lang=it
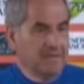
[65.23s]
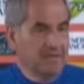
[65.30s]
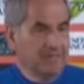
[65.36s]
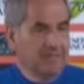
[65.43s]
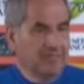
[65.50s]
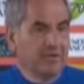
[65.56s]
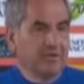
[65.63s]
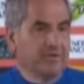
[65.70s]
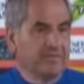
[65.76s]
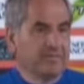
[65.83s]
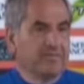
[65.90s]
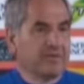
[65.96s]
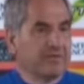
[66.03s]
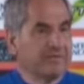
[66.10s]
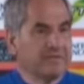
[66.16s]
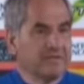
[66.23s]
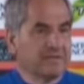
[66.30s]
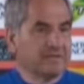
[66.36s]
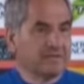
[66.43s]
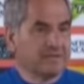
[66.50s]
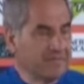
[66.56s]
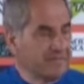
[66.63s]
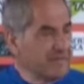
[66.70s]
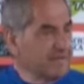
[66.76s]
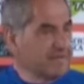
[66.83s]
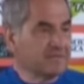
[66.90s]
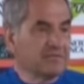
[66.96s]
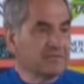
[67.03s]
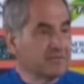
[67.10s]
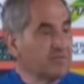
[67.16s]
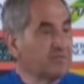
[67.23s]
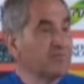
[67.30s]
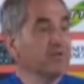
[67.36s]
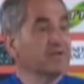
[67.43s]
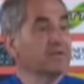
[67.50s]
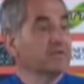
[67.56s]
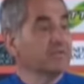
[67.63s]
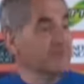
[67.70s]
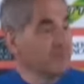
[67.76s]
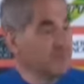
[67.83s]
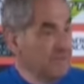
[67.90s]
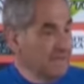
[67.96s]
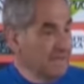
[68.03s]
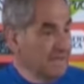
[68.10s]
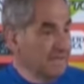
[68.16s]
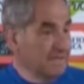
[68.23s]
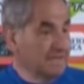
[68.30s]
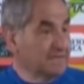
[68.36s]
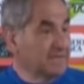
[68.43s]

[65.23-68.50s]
e poi però vedi sono sempre anche situazioni un po' individuali,